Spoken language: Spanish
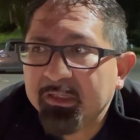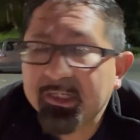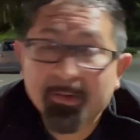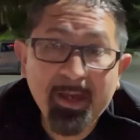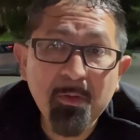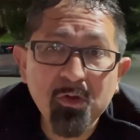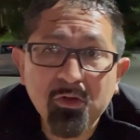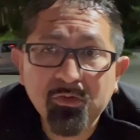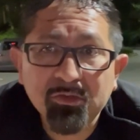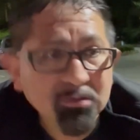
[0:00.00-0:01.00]
Trabajamos
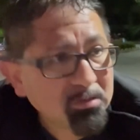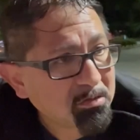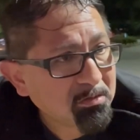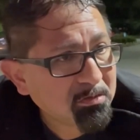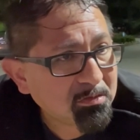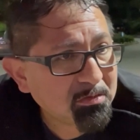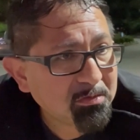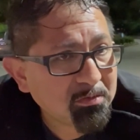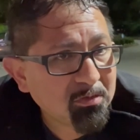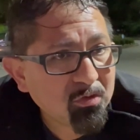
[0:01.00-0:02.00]
con unos,
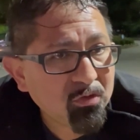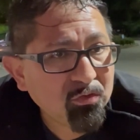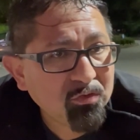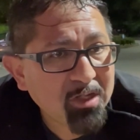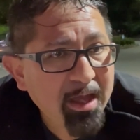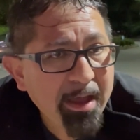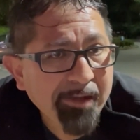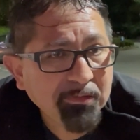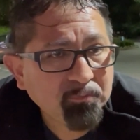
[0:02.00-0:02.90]
con una,